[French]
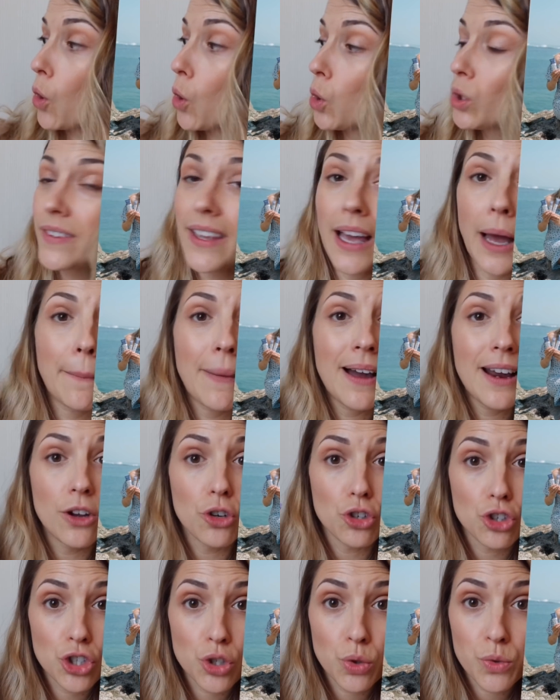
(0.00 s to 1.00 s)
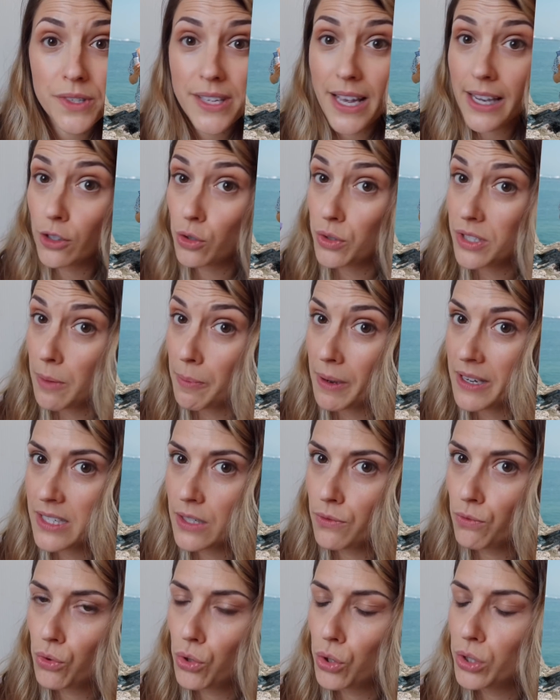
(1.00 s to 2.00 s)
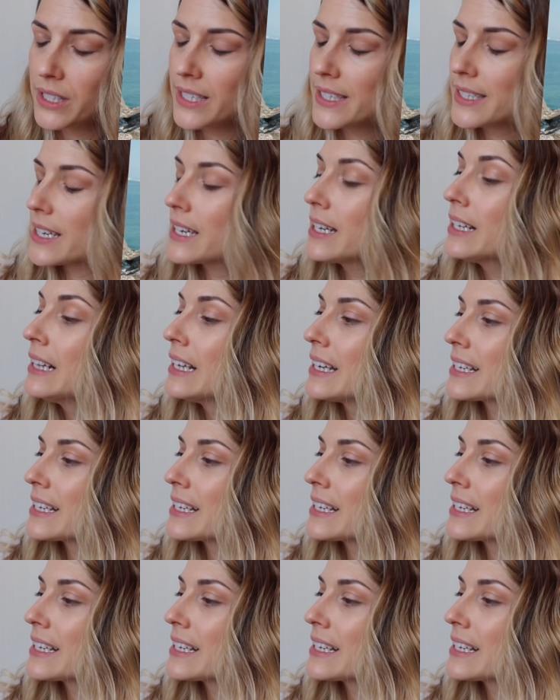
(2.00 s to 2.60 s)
Eau Thermale Jonzac, je sais pas si vous connaissez,